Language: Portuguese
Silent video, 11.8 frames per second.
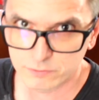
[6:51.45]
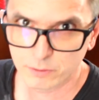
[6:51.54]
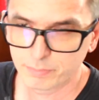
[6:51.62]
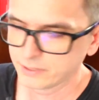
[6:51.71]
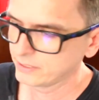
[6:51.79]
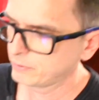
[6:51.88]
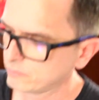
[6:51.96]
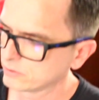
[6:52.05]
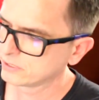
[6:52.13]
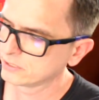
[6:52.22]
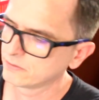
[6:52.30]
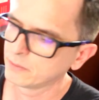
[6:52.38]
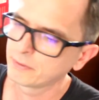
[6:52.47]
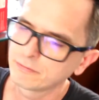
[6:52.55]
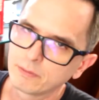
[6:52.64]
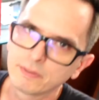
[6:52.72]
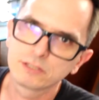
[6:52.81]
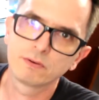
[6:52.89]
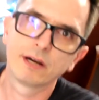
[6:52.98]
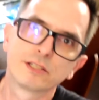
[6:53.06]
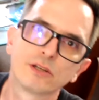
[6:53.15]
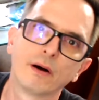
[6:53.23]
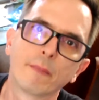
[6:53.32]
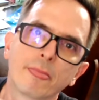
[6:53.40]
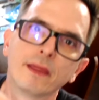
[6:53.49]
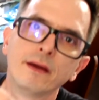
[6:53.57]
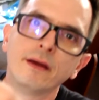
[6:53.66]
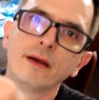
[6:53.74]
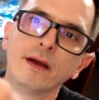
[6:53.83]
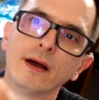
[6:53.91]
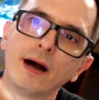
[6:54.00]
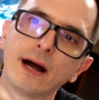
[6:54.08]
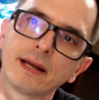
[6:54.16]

vou apertar para vocês verem para ficar mais fácil, ó.